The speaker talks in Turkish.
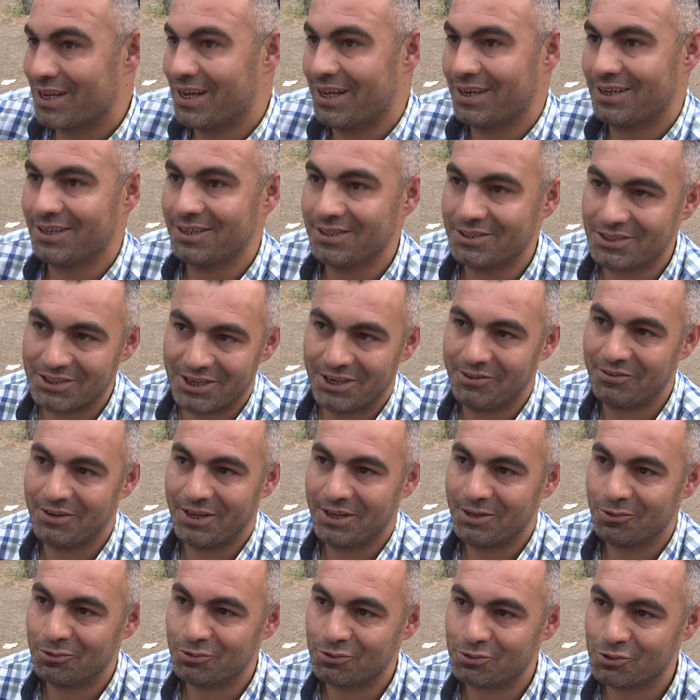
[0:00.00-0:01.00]
yani
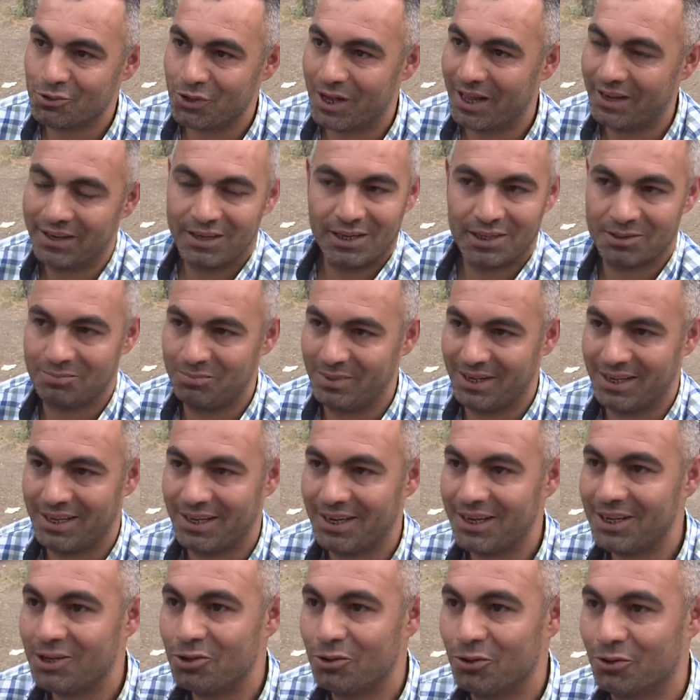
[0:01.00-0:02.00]
çevreyi anlatmaya
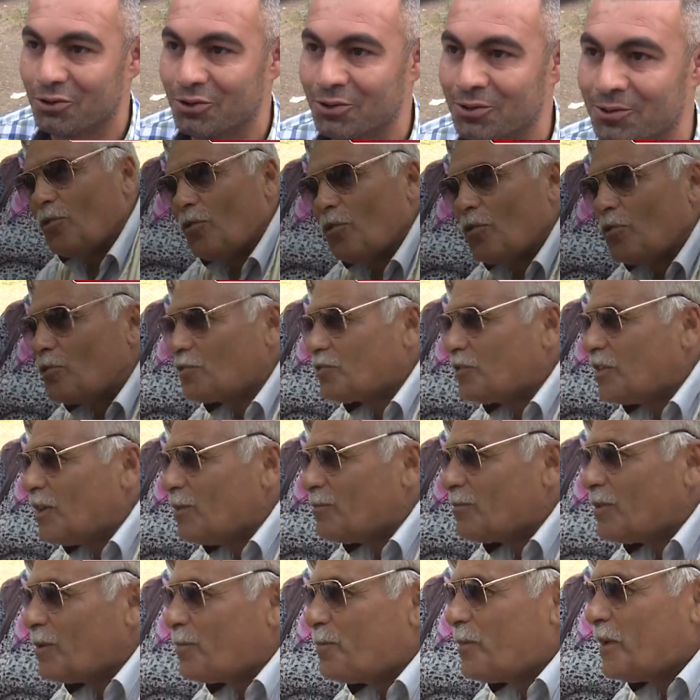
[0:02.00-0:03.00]
gerek yok.
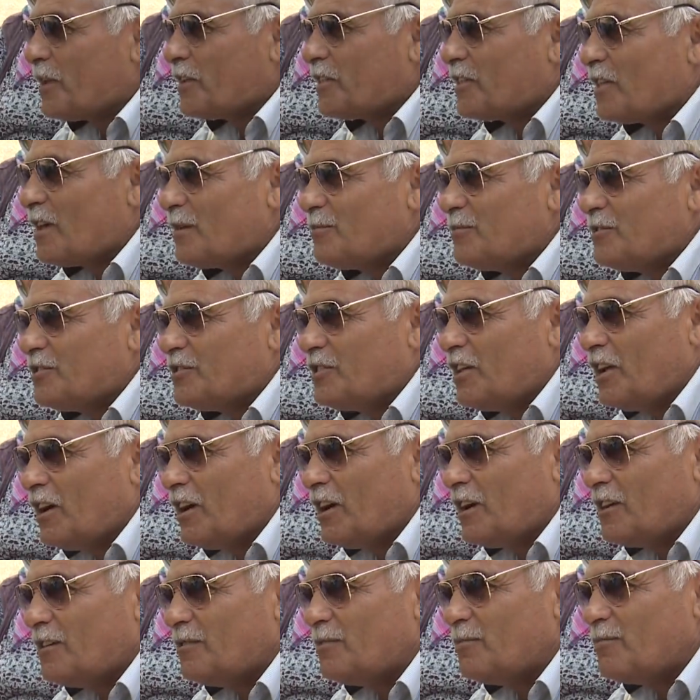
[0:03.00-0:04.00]
Ortamda pek temiz
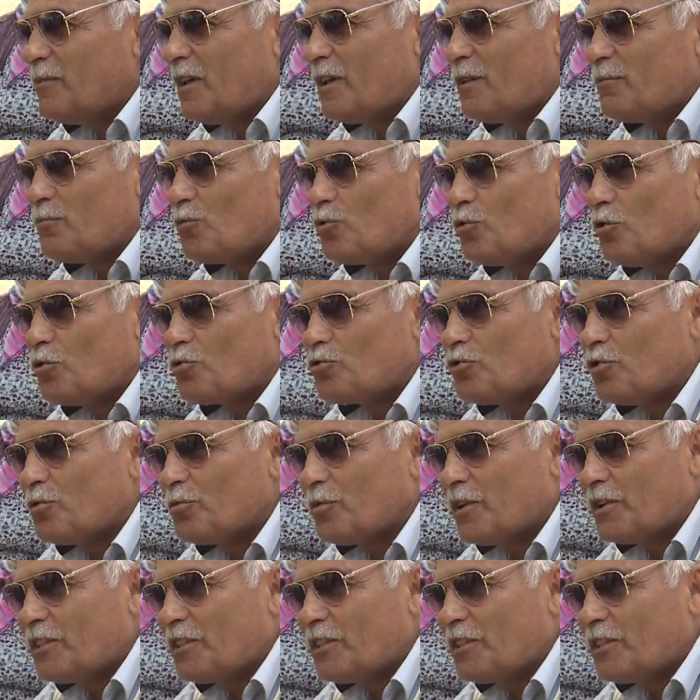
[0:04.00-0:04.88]
değil. Benim gördüğüm